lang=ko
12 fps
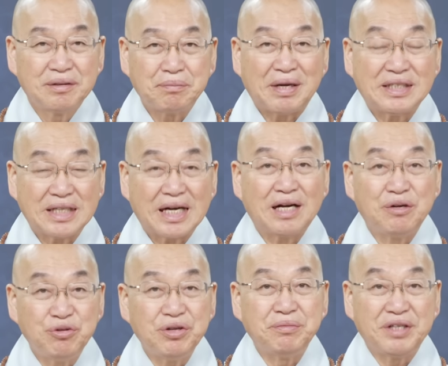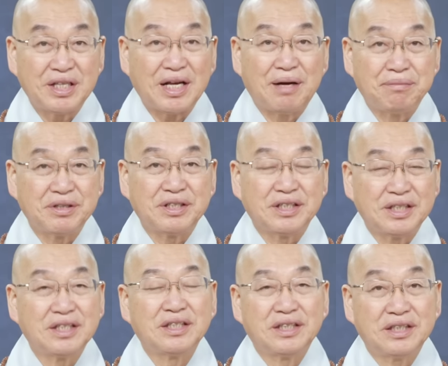발작할 위험이 있다 하면
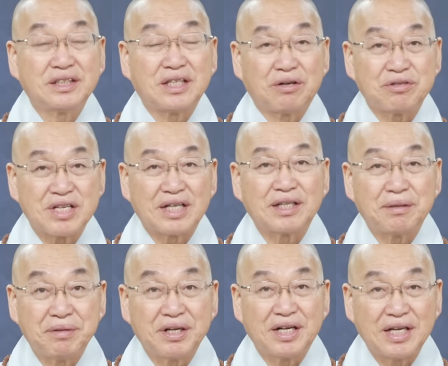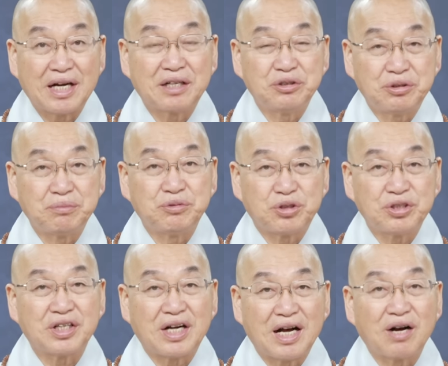의사하고 상담회가 약을 좀
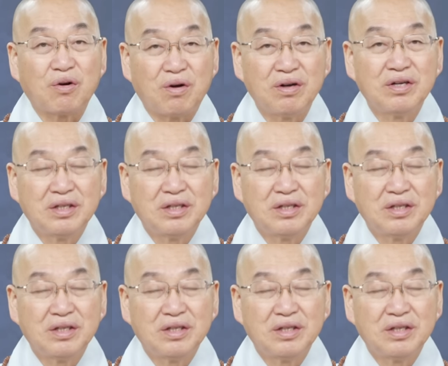조절하고